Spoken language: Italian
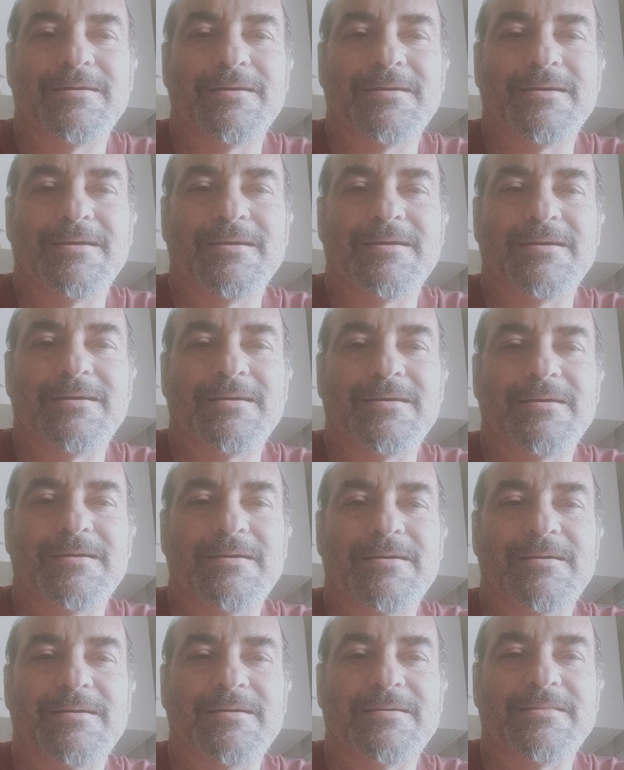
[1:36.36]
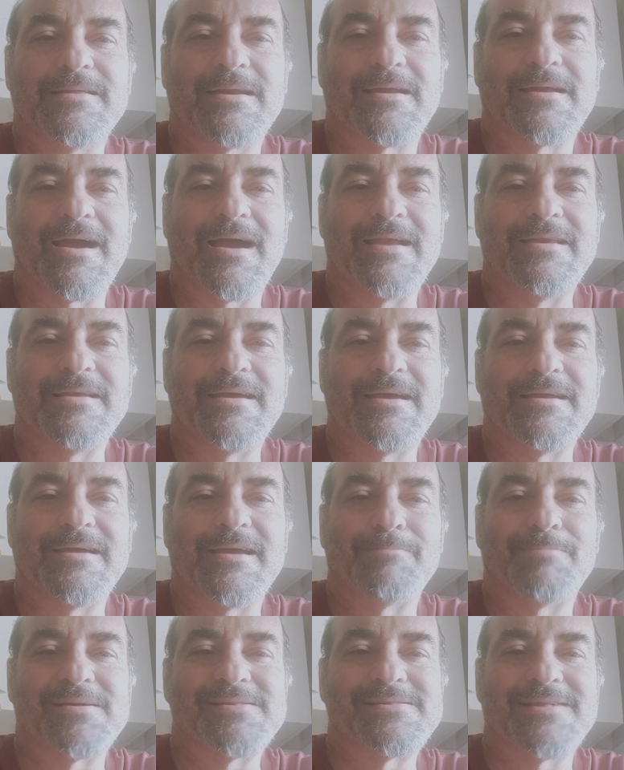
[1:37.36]
eh, del Cagliari
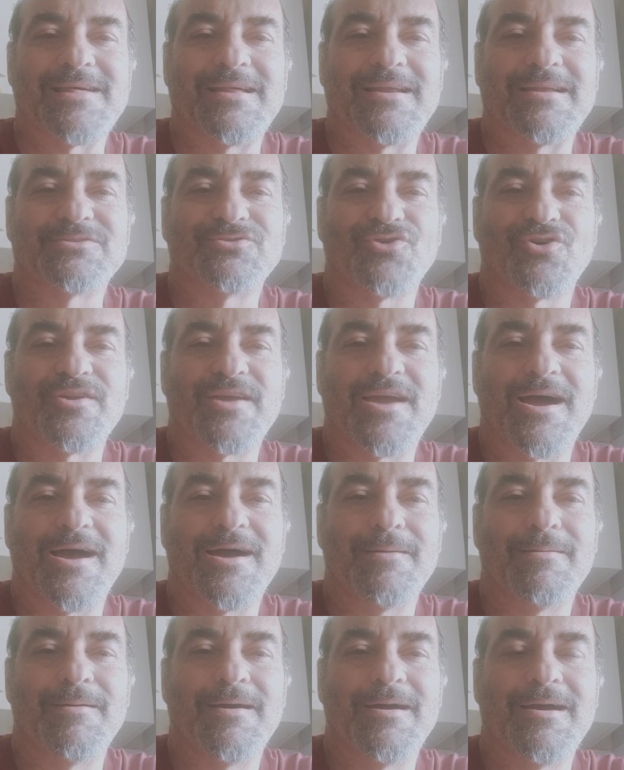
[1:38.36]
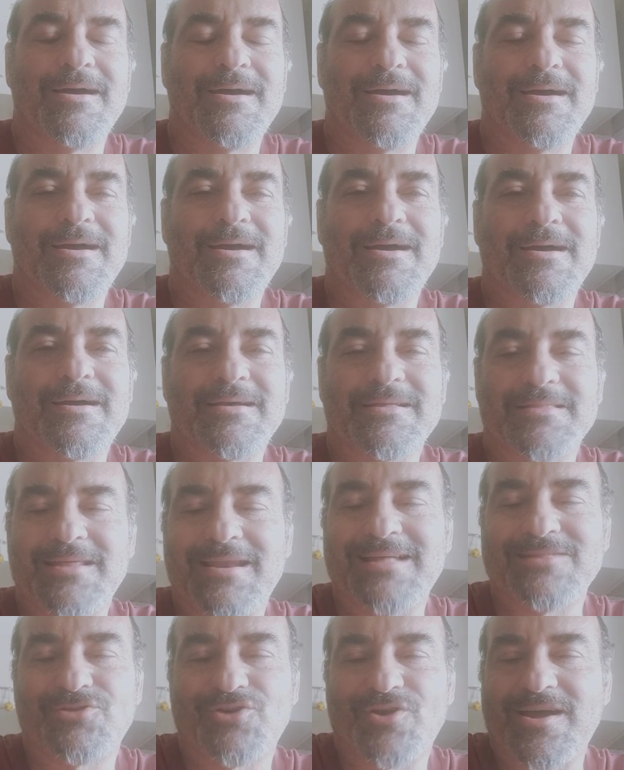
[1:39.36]
che è passata alla storia che
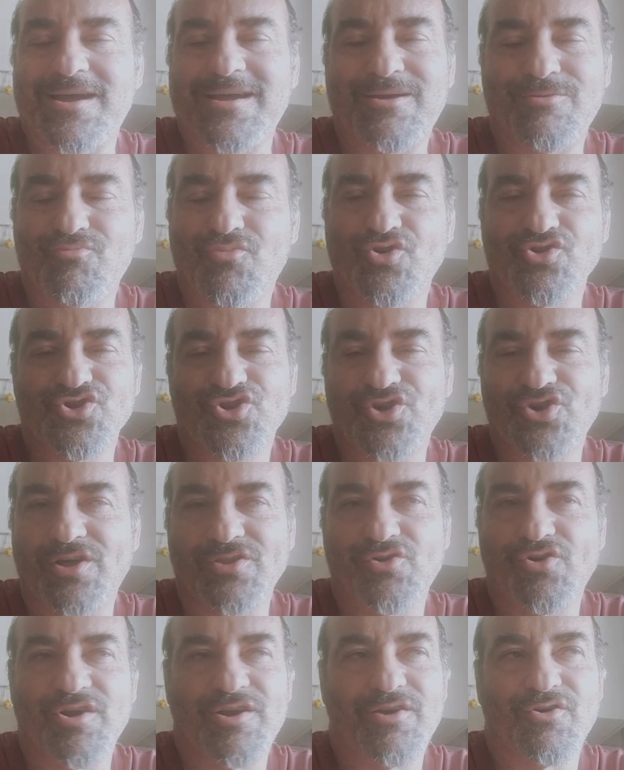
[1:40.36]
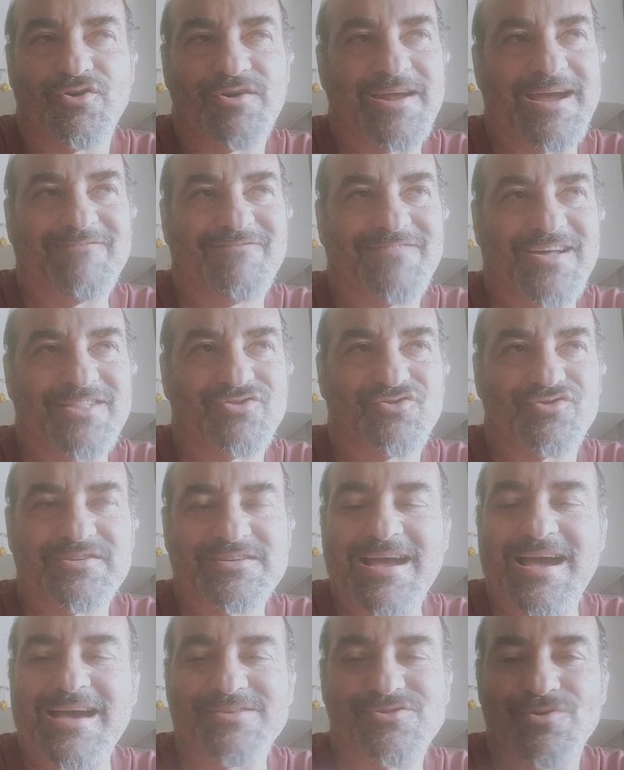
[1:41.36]
tra l'altro era anche un buon giocatore, non è affatto
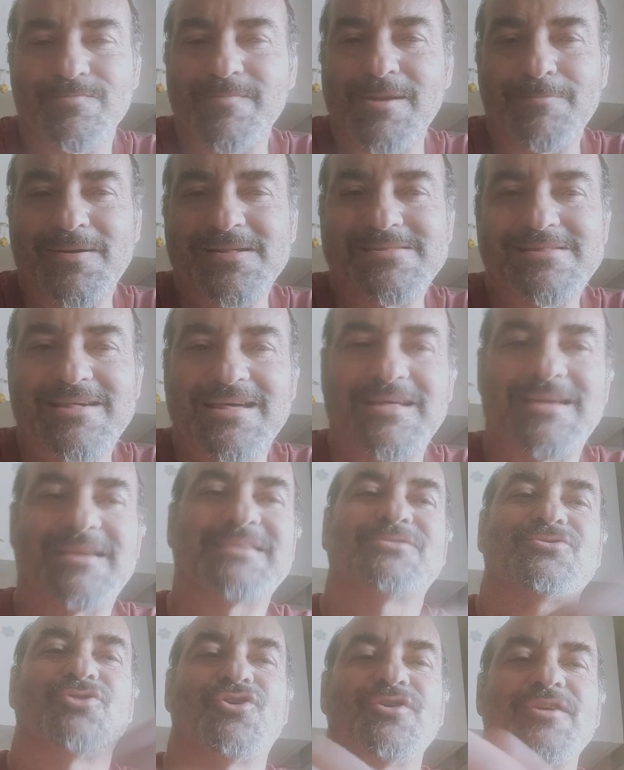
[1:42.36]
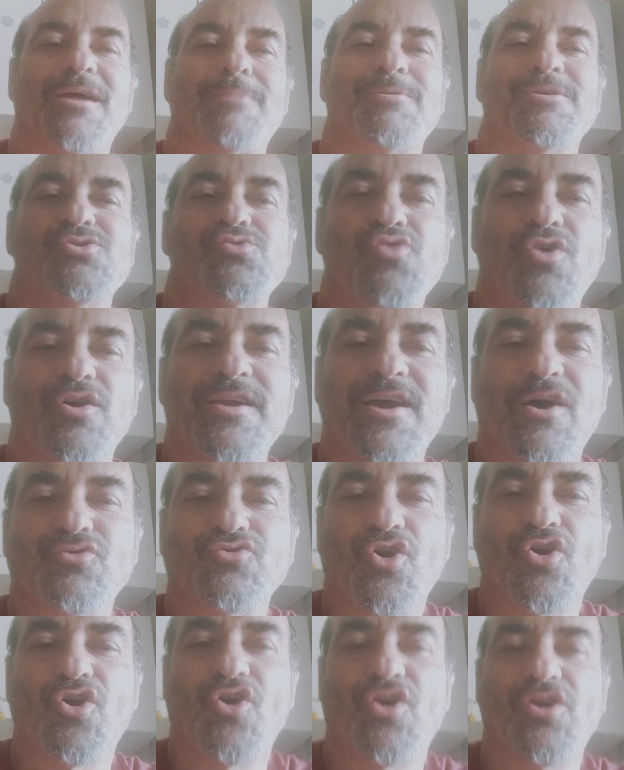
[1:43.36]
scarso, ma è passata la storia per i suoi
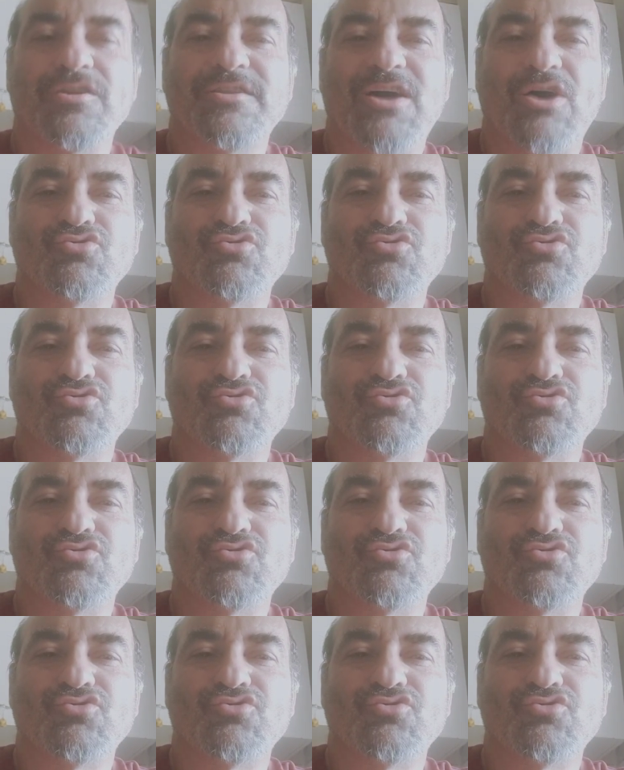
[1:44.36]
autogol